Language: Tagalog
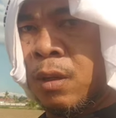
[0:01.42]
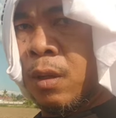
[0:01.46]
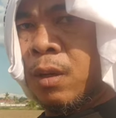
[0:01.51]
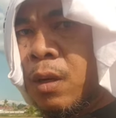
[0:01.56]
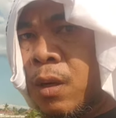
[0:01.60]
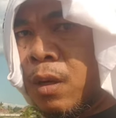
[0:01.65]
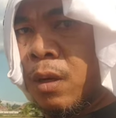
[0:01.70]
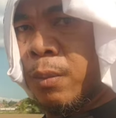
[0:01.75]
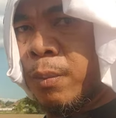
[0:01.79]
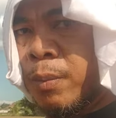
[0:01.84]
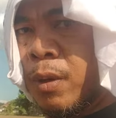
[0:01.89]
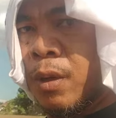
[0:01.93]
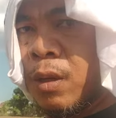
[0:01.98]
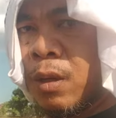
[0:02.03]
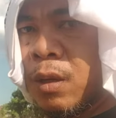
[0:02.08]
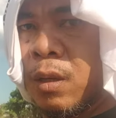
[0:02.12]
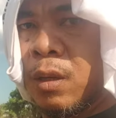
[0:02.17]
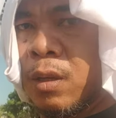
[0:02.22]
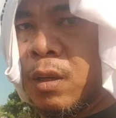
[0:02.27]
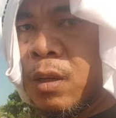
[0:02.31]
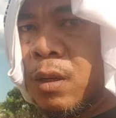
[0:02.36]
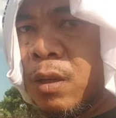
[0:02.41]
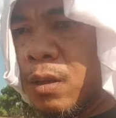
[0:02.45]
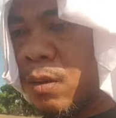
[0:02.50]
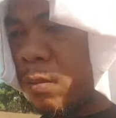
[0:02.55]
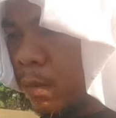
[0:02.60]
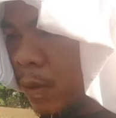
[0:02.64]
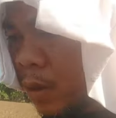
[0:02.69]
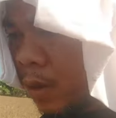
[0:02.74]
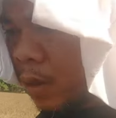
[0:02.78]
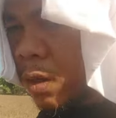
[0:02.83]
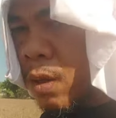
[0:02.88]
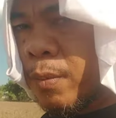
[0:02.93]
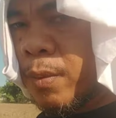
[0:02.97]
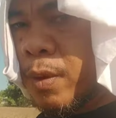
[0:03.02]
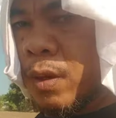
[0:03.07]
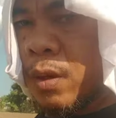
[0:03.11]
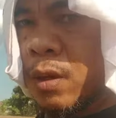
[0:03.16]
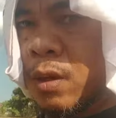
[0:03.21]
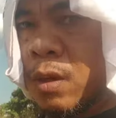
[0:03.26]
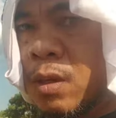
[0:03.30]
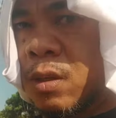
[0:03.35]
Grabe ang init mga
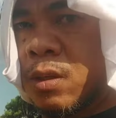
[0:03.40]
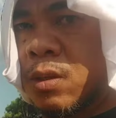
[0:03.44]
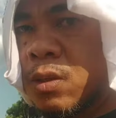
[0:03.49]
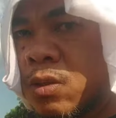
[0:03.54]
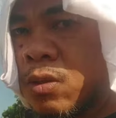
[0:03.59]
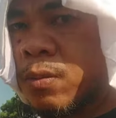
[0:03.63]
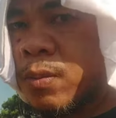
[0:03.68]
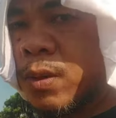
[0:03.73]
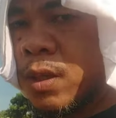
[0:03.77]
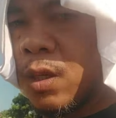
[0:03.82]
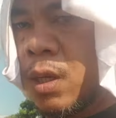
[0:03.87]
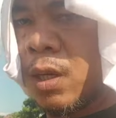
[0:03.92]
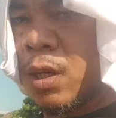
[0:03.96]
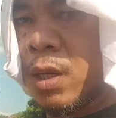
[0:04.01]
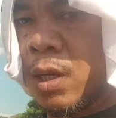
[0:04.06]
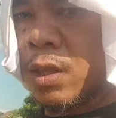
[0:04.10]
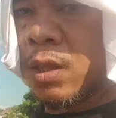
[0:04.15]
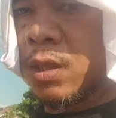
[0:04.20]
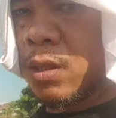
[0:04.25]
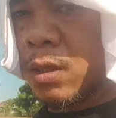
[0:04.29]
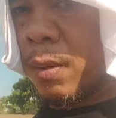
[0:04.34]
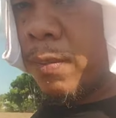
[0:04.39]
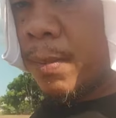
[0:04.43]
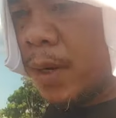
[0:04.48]
kabikers. Dumidikit sa